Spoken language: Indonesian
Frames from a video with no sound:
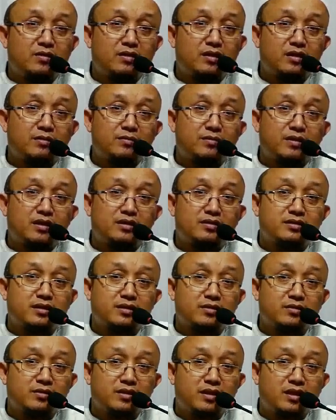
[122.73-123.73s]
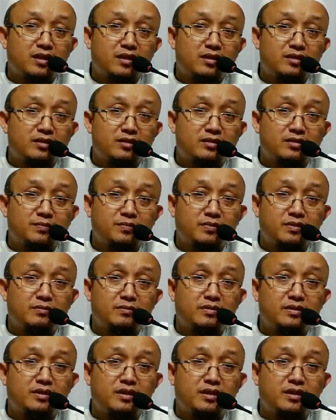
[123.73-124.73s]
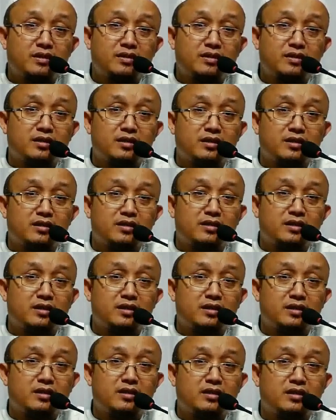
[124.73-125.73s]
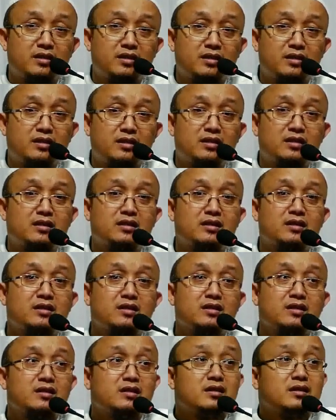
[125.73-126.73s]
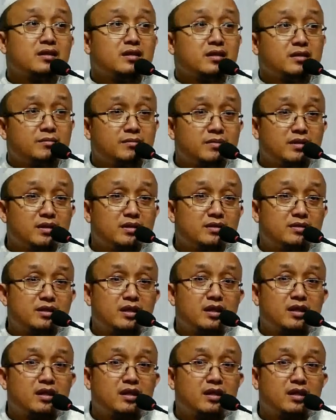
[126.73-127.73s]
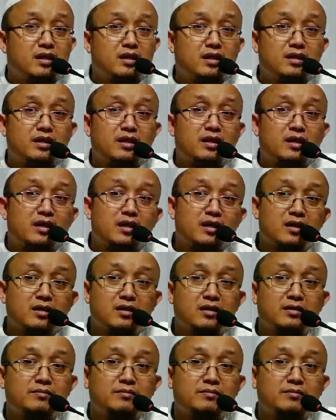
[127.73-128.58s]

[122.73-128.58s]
merasa kona'ah tersebut menjaga diri dari mengejar hal-hal yang haram